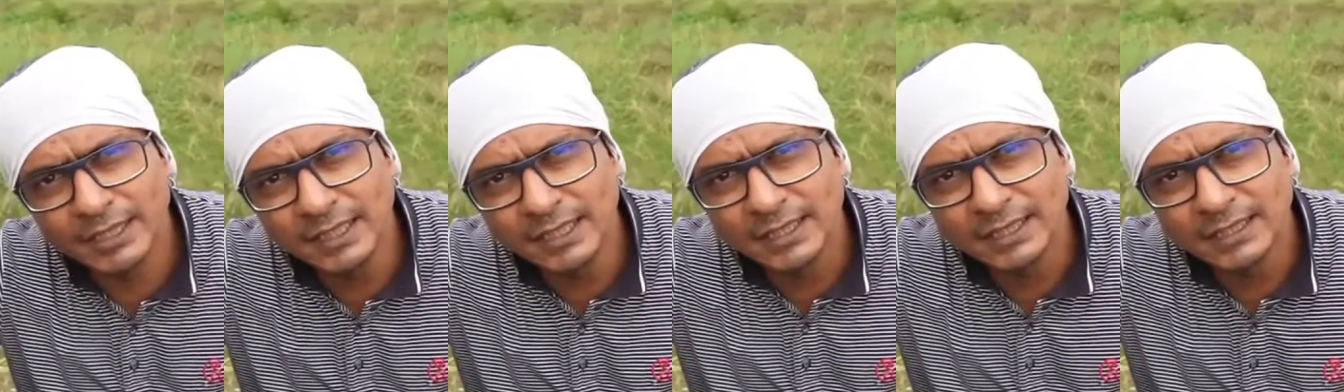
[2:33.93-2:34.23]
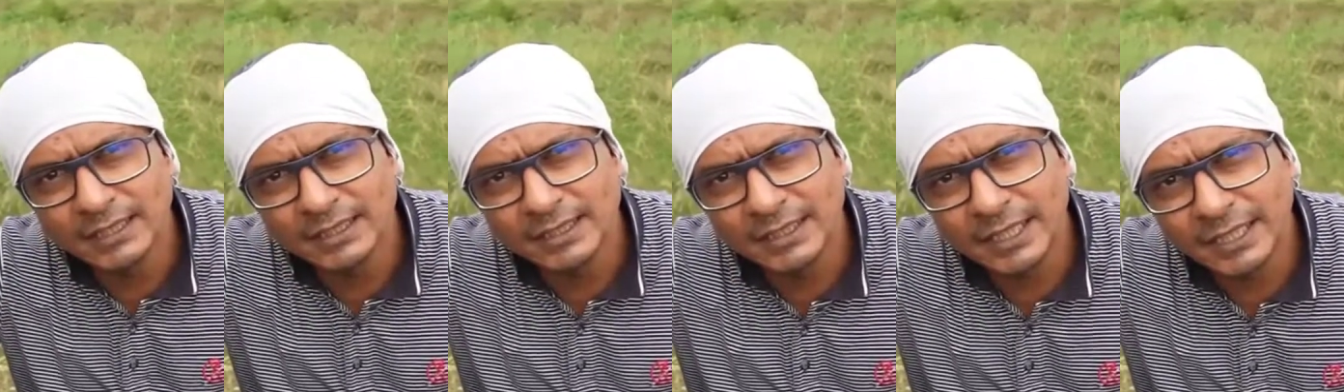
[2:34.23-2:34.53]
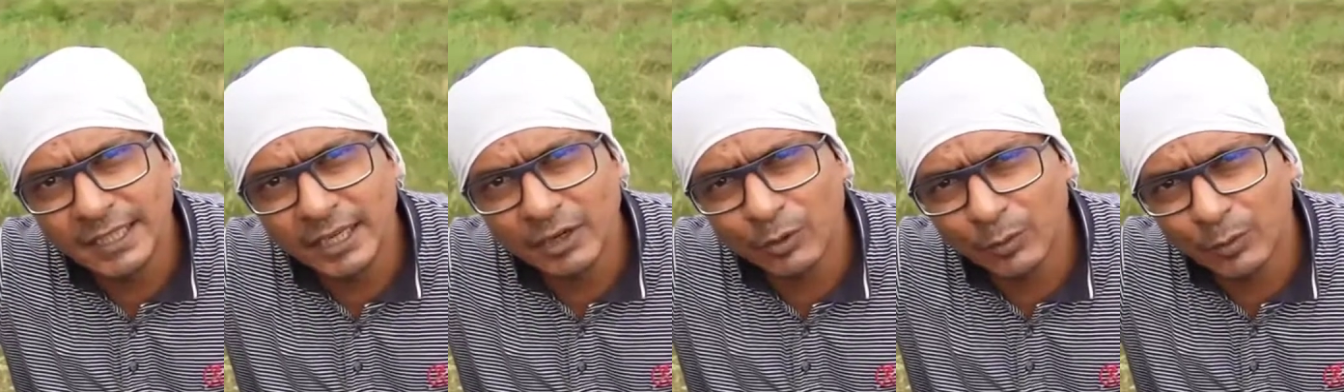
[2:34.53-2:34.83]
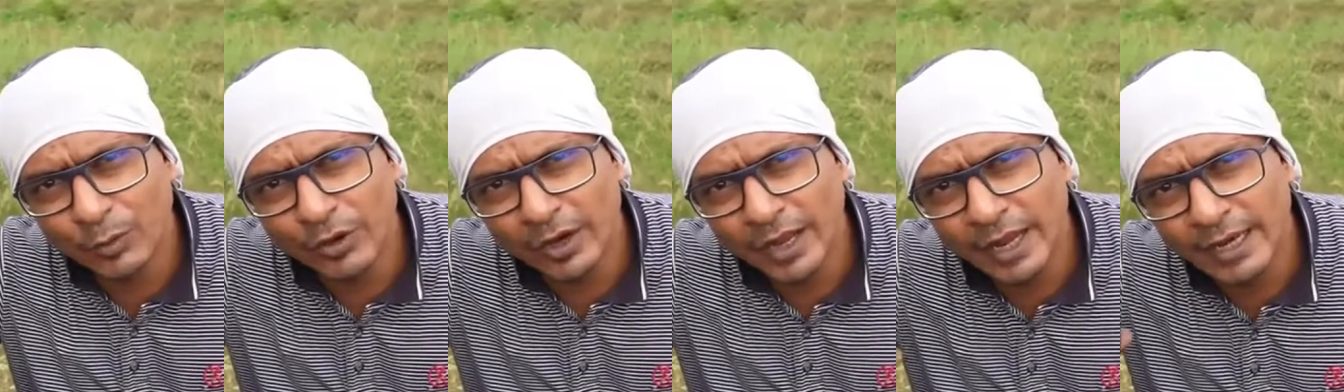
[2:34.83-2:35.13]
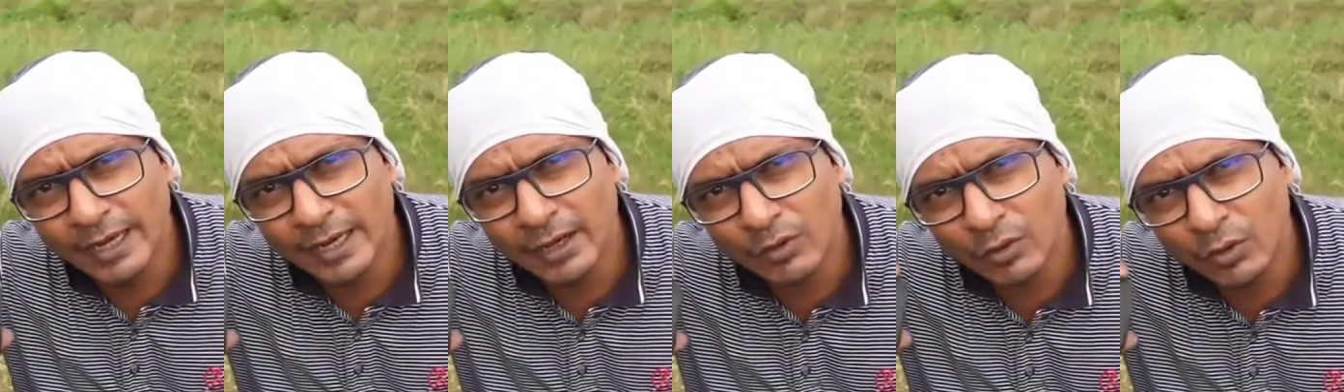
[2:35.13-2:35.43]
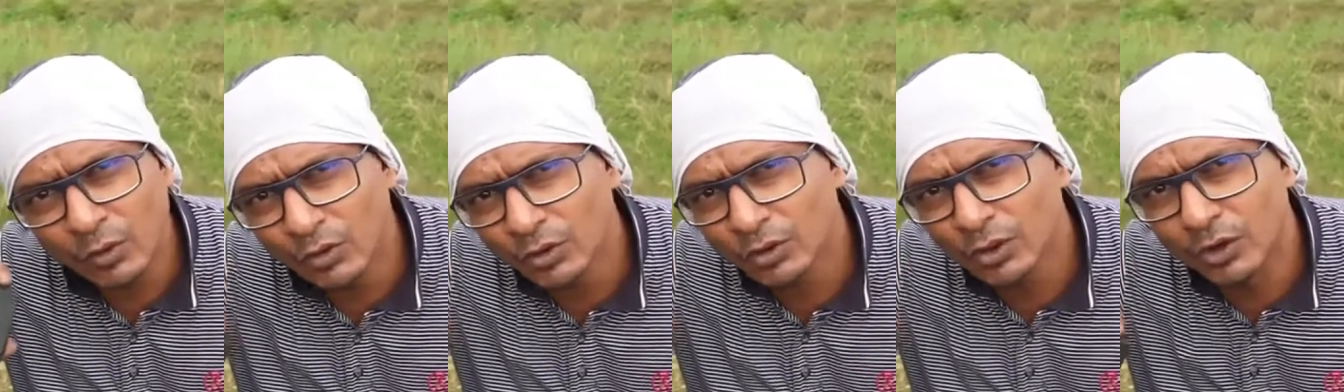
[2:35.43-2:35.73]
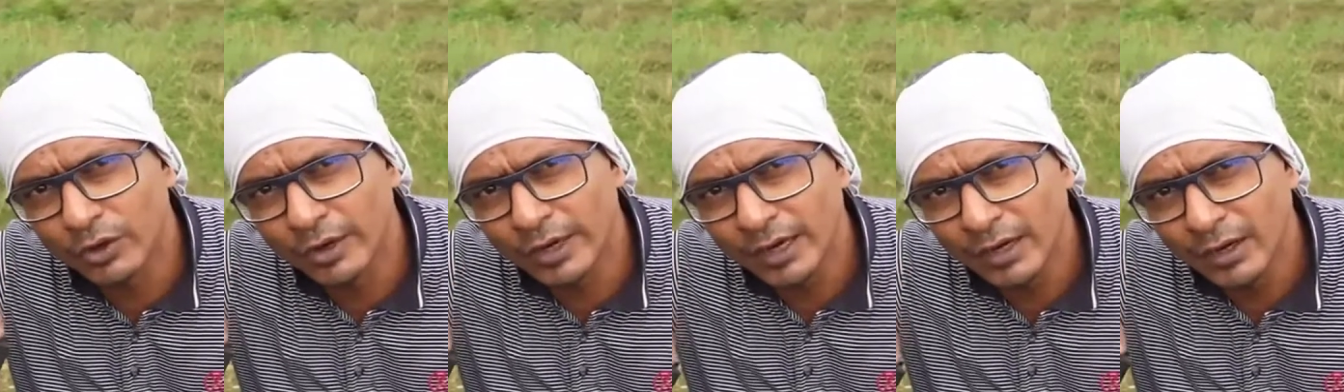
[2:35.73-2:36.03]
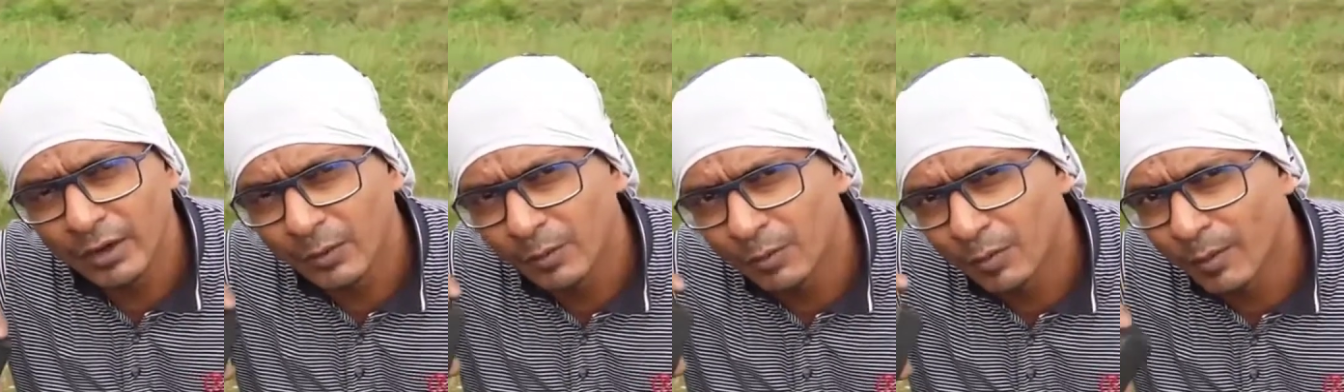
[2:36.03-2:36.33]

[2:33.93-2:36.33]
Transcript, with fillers: রয়েছে সেটার ওপর এটা কোনো ধরনের